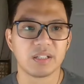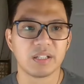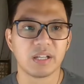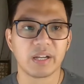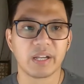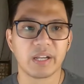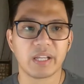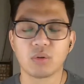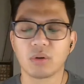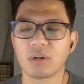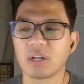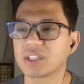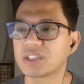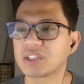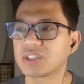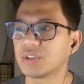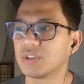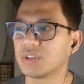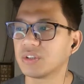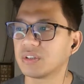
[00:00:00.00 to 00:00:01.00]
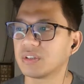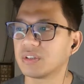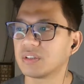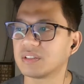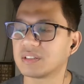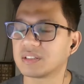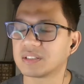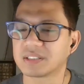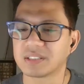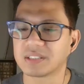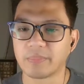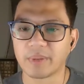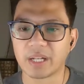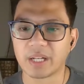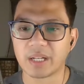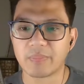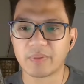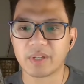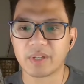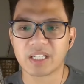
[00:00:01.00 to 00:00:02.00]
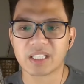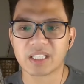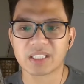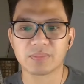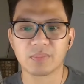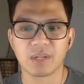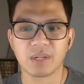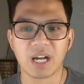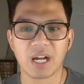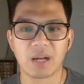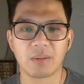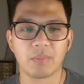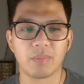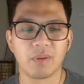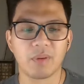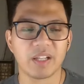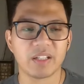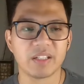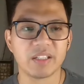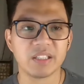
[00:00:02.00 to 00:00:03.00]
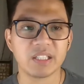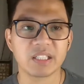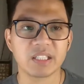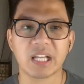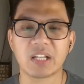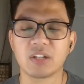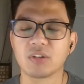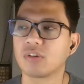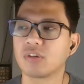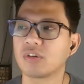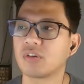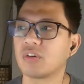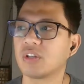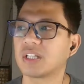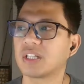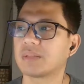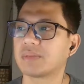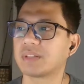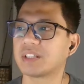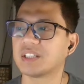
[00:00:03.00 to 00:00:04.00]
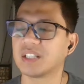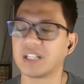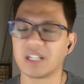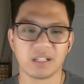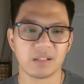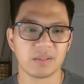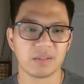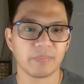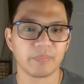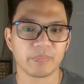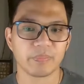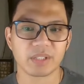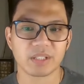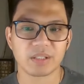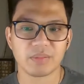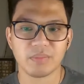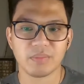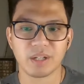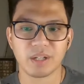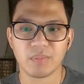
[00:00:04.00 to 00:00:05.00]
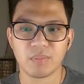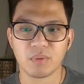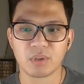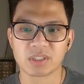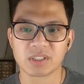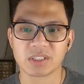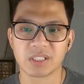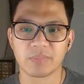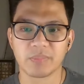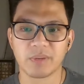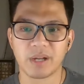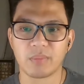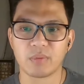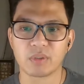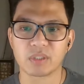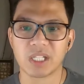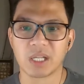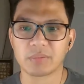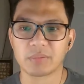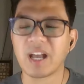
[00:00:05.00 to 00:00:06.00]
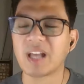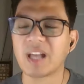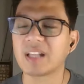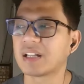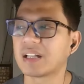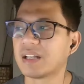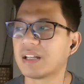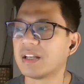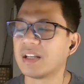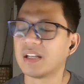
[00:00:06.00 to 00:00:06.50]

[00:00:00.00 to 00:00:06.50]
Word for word: ng edukasyon sa Pilipinas, mga kababayan, hindi tayo kukontra dyan mga boss Chief Amo Sir. At